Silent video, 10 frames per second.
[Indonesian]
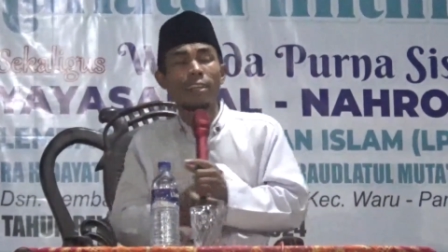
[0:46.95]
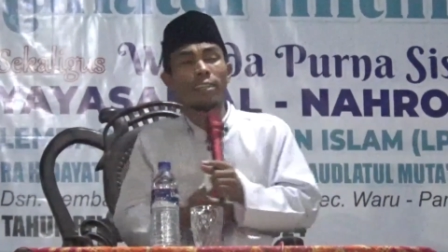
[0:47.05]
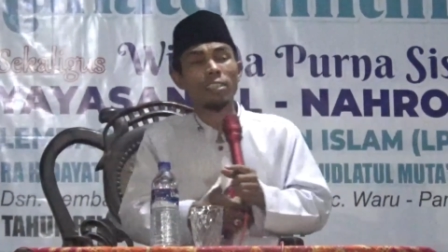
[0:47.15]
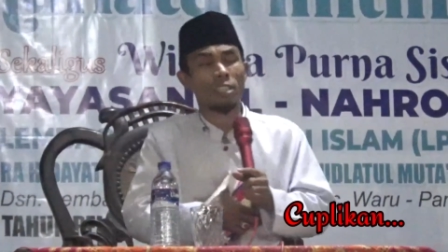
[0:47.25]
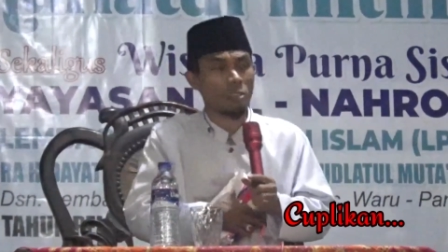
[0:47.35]

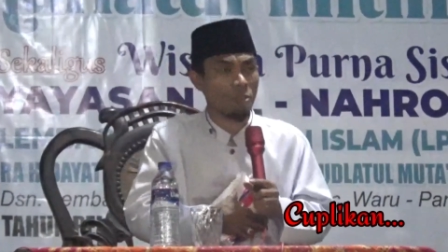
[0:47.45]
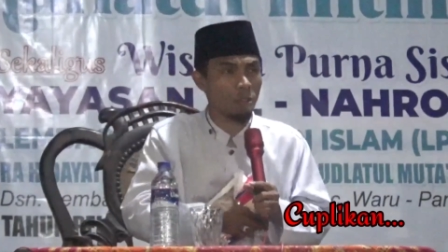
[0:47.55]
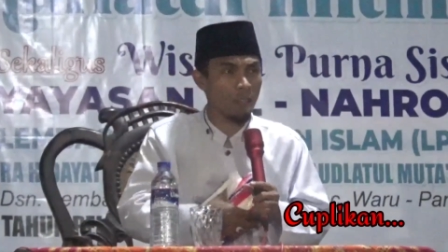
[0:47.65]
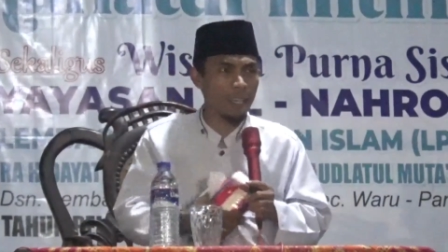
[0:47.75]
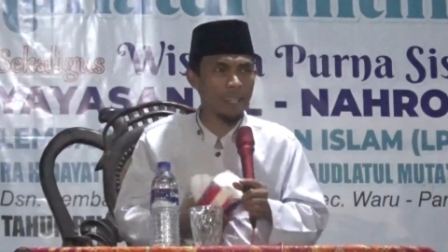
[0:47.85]
lingker
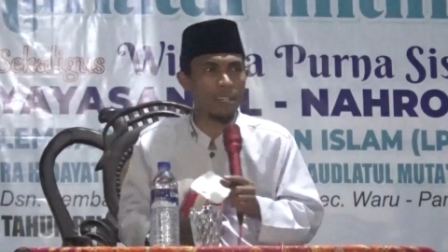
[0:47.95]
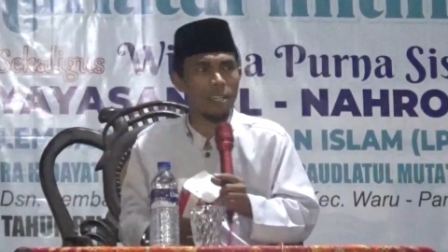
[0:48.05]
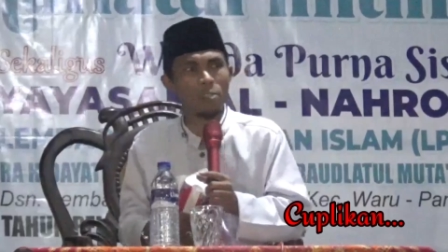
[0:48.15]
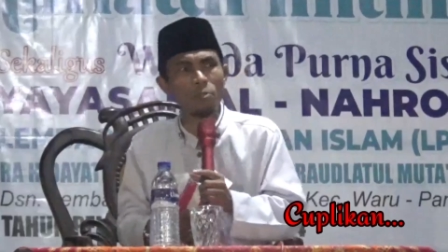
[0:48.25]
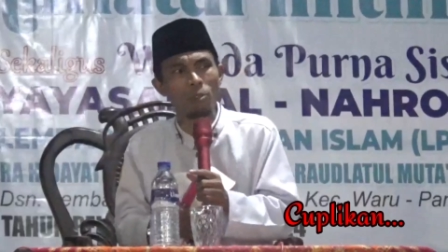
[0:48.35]
olar
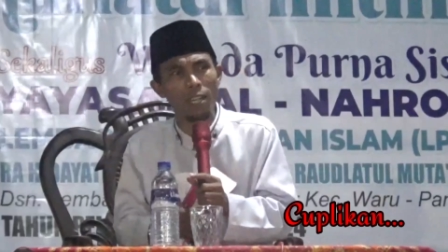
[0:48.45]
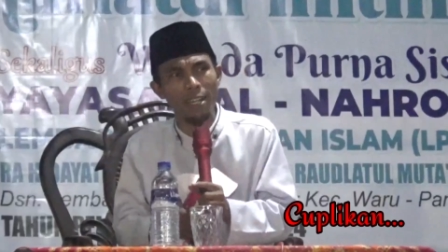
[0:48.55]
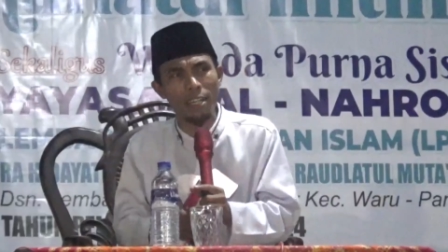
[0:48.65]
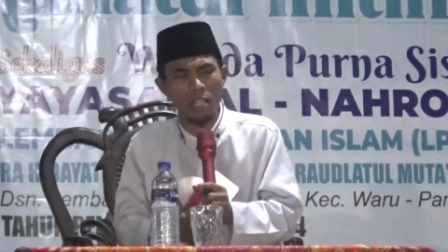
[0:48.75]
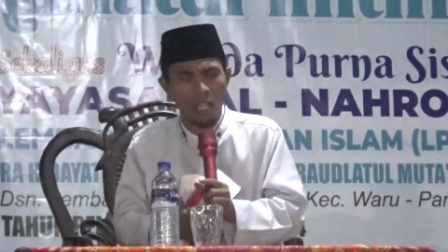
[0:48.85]
ayu
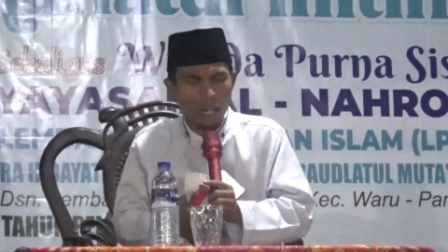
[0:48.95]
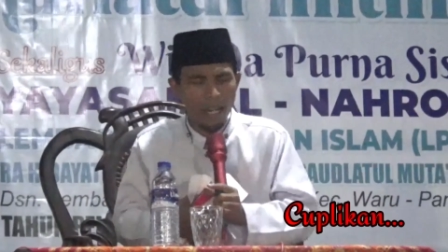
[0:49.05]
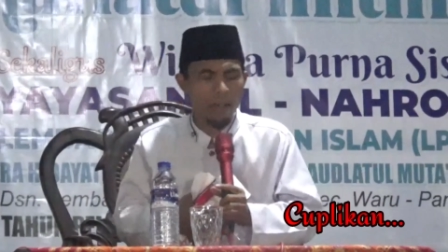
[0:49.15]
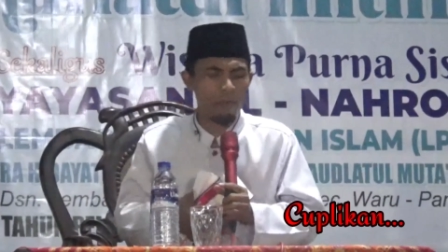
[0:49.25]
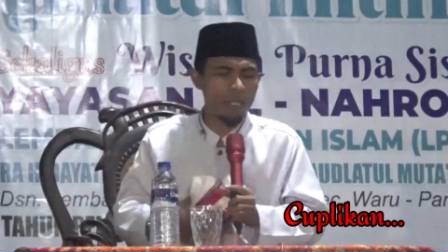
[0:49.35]
lar
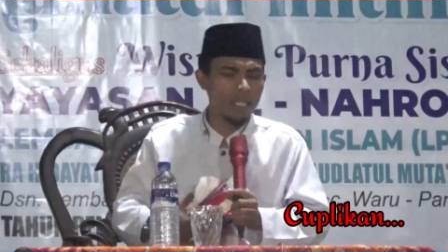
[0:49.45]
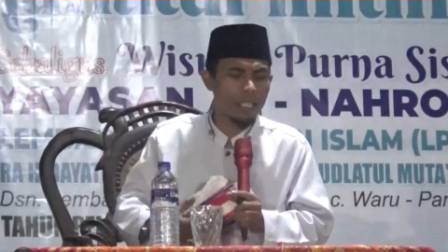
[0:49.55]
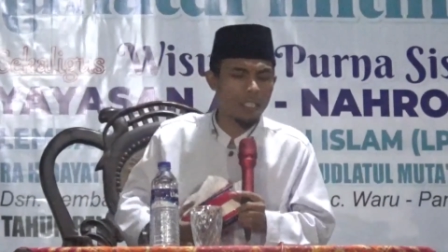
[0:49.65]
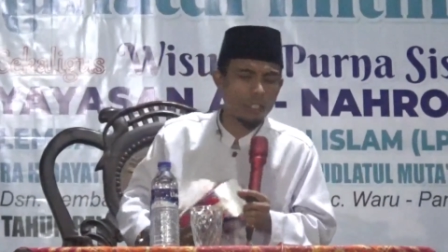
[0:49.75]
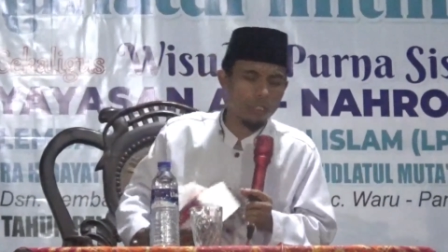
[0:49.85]
lar
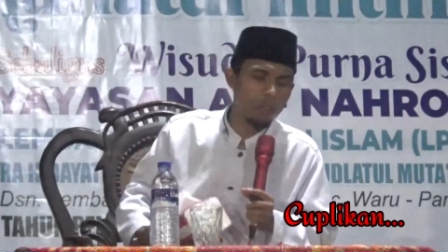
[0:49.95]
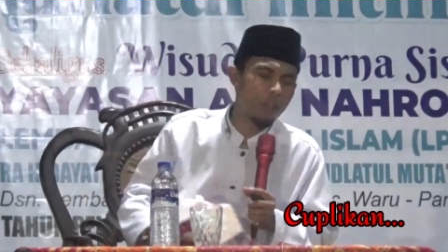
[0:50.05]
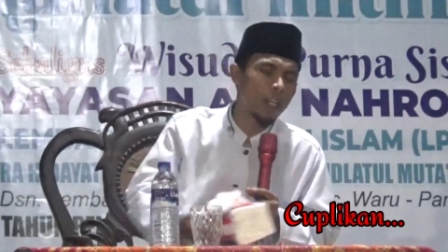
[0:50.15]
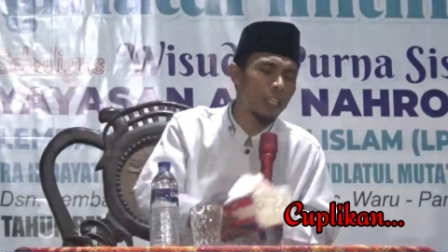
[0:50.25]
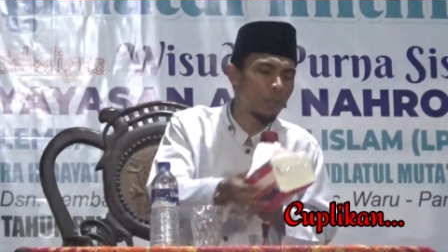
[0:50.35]

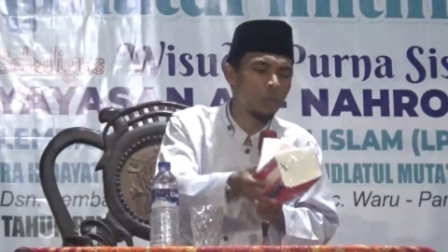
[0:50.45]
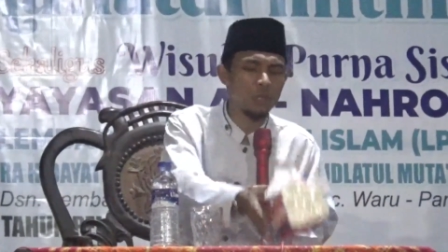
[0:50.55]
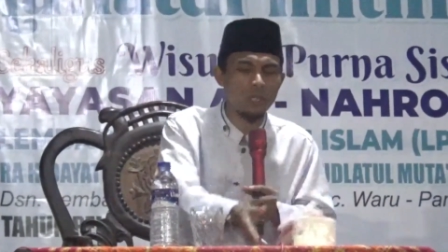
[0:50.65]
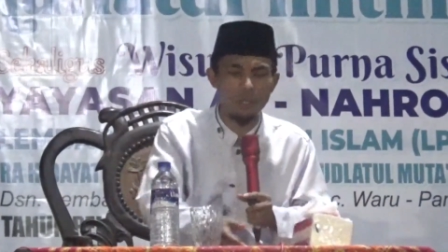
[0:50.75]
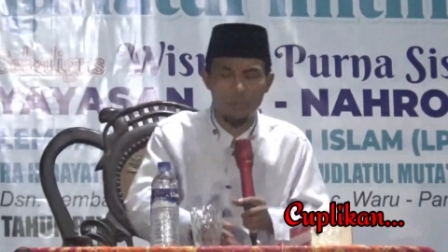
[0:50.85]
bereso ayu
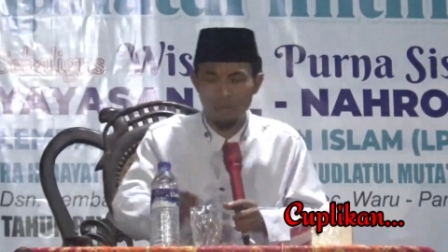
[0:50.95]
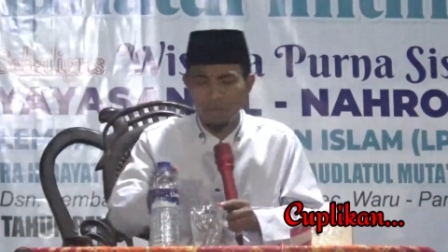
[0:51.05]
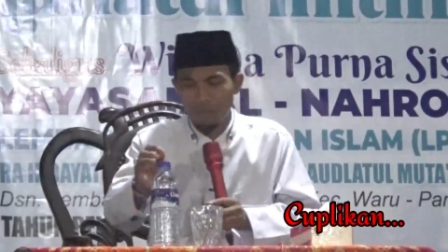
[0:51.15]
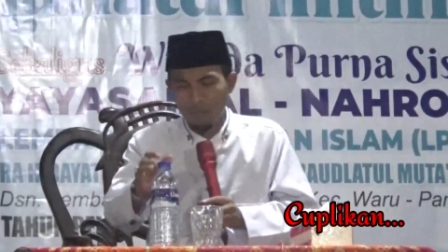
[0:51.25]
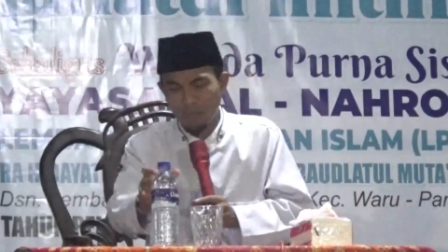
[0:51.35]

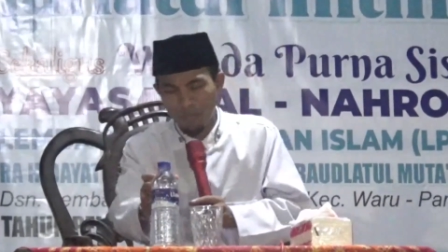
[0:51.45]
so